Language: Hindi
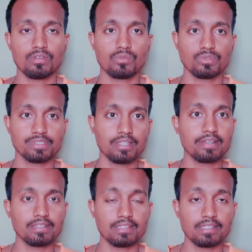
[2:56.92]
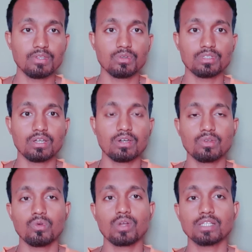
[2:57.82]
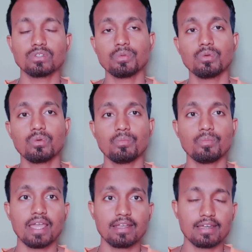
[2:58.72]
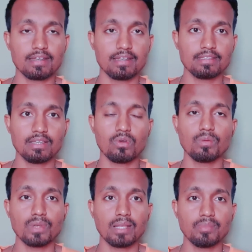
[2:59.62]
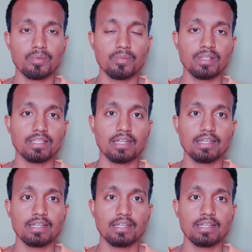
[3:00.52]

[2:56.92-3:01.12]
कुछ दिक्कत नहीं होता और होगा तो भी वो बाई कर लेता है ऑफलाइन में भी मिलता है